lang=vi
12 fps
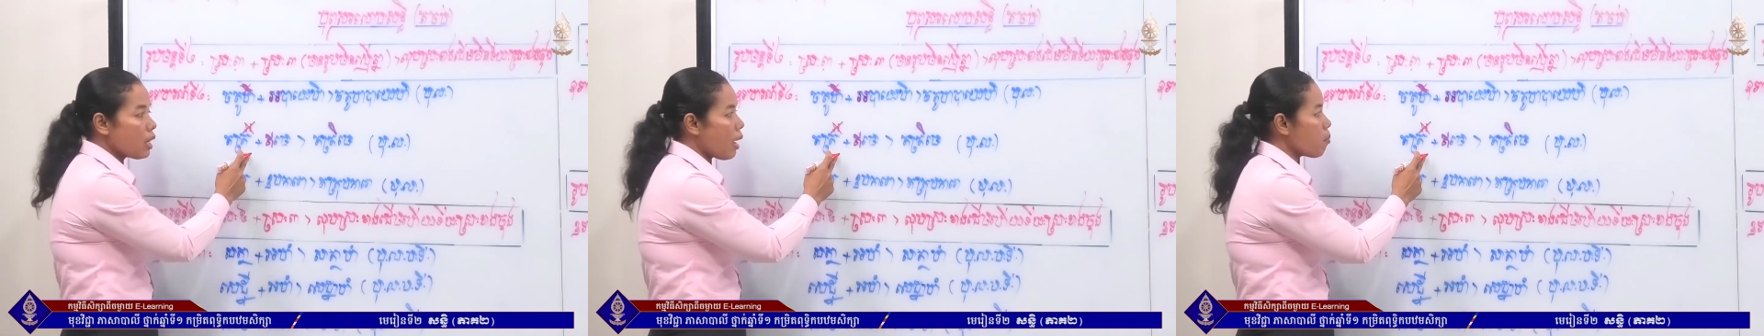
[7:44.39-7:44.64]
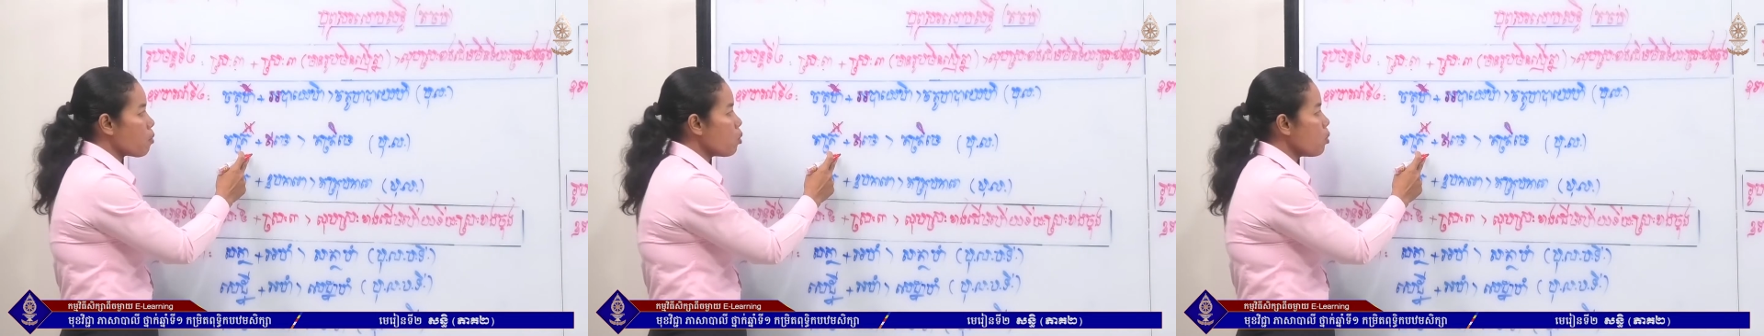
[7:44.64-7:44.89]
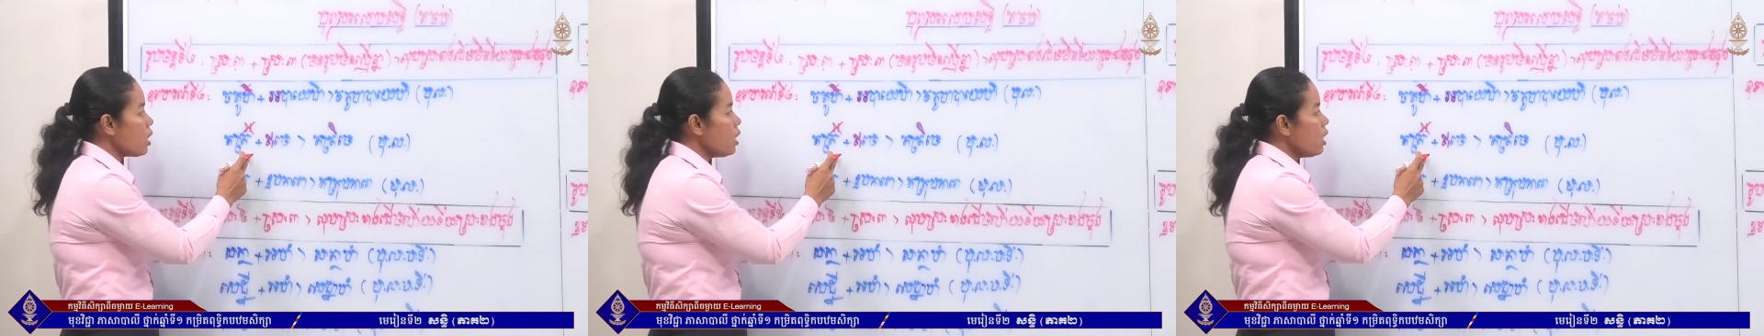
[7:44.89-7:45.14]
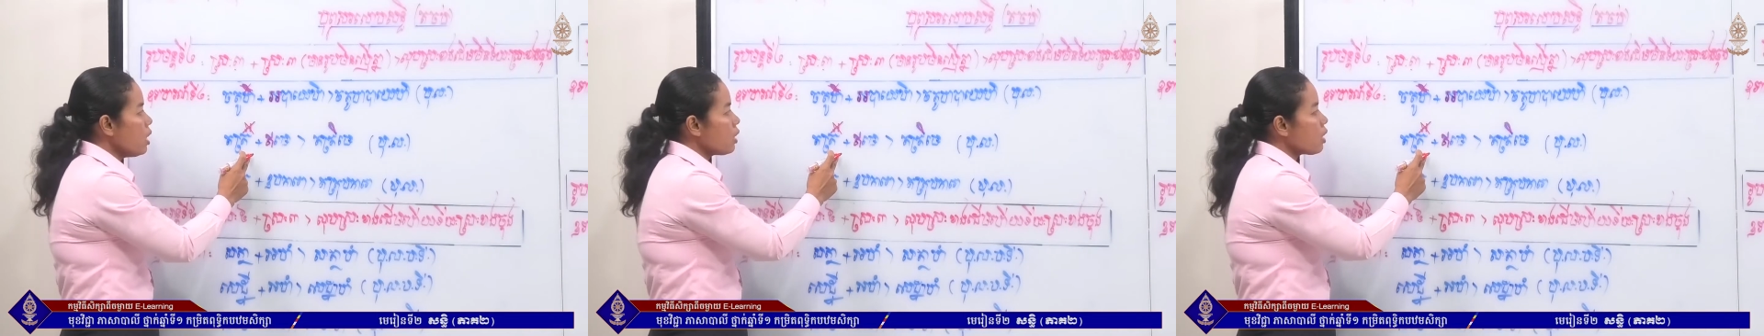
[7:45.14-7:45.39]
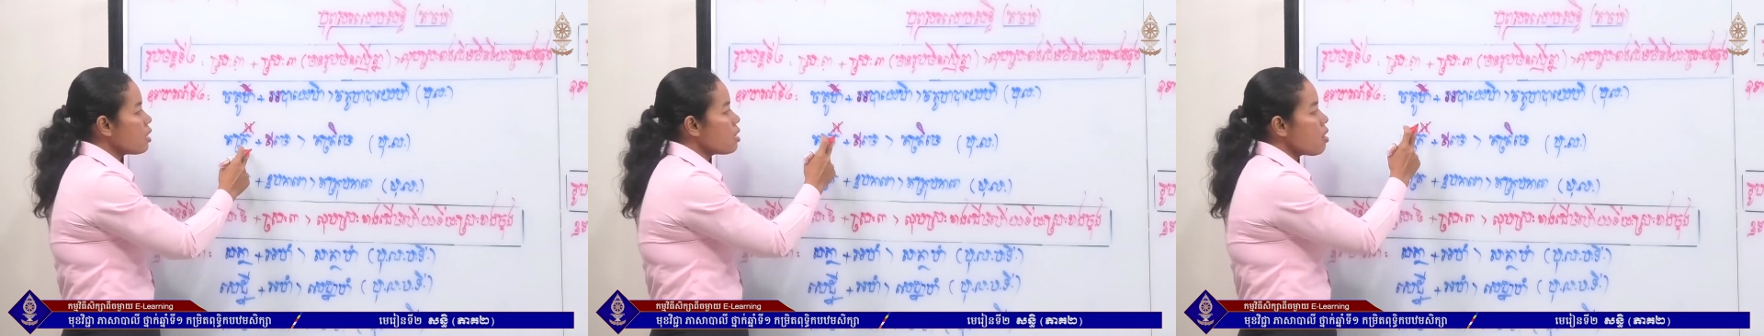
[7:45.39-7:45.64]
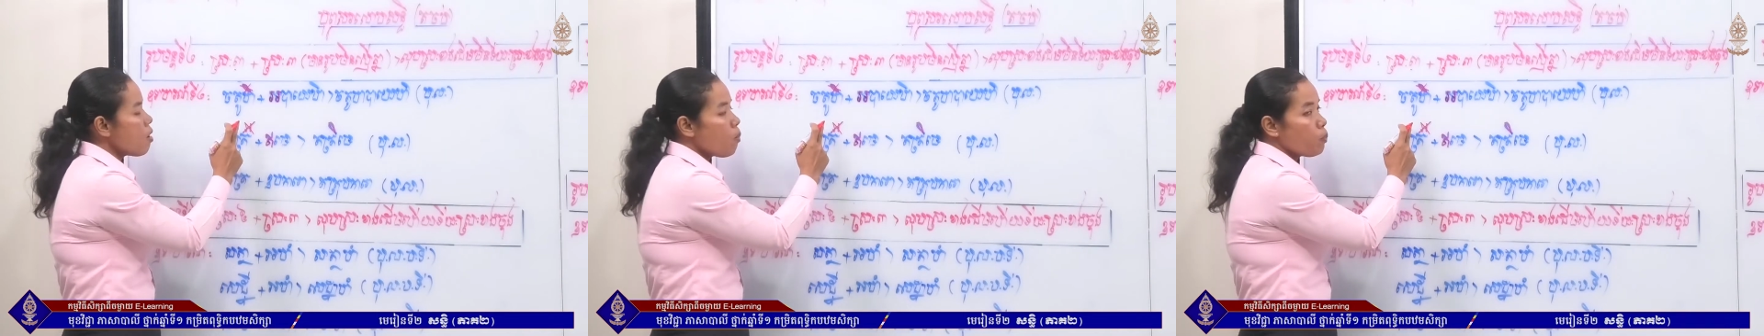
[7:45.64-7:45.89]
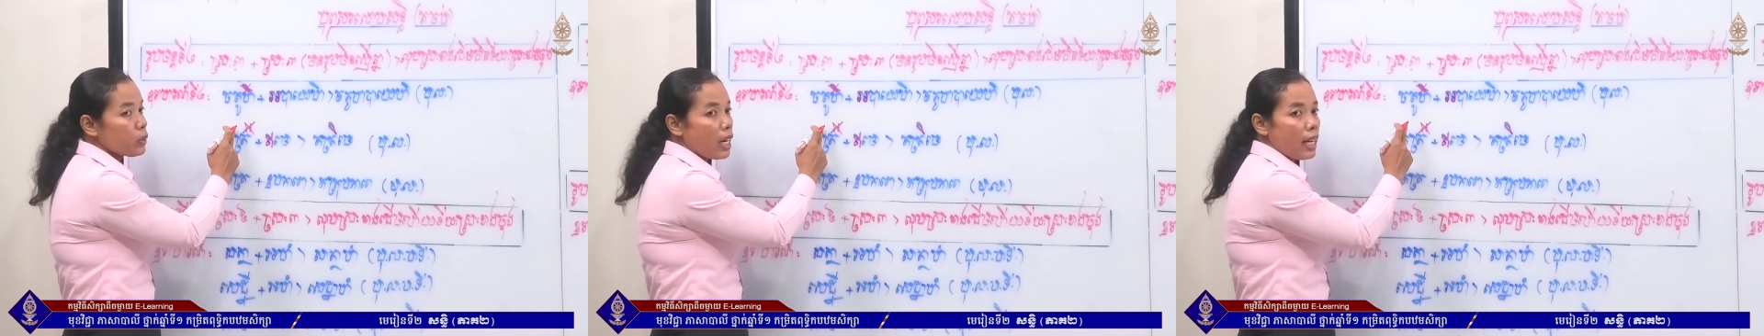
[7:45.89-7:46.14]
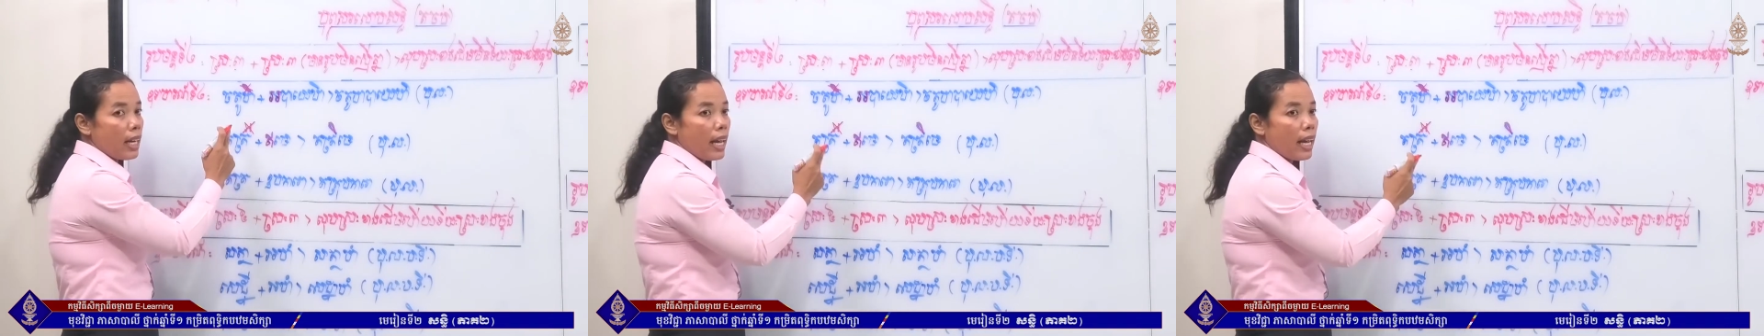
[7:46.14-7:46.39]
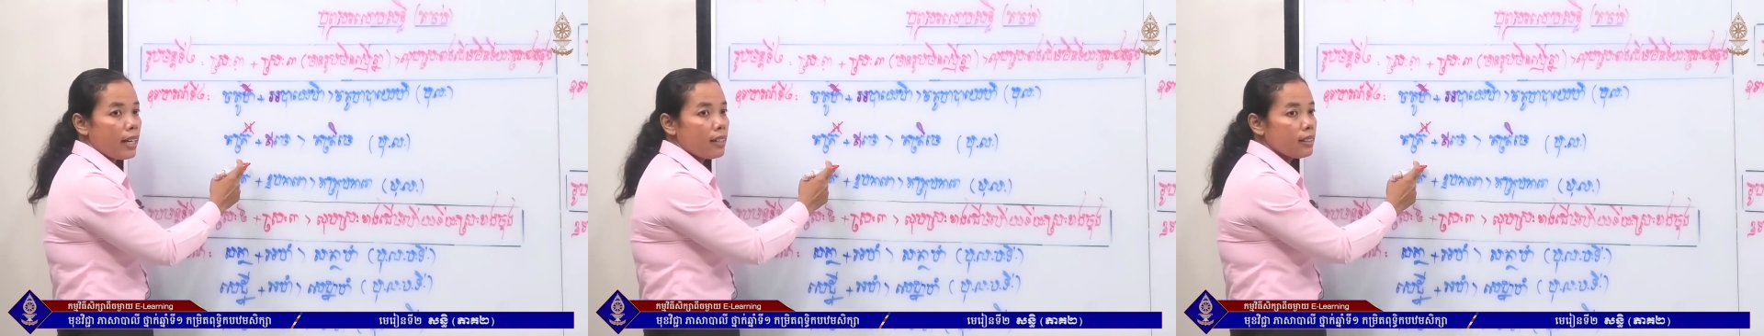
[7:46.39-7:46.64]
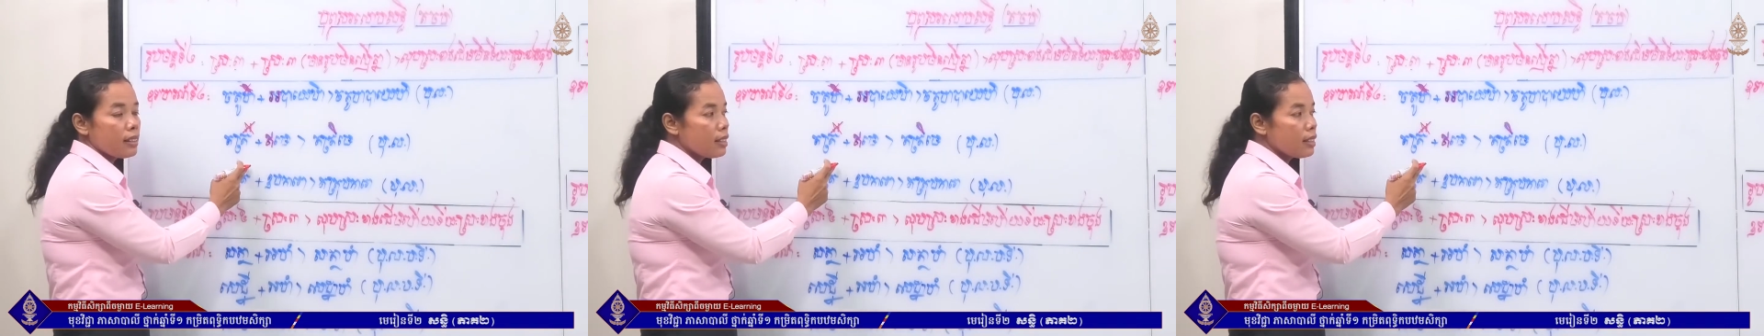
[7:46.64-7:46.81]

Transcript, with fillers: tài muối cứ lục sạ kháng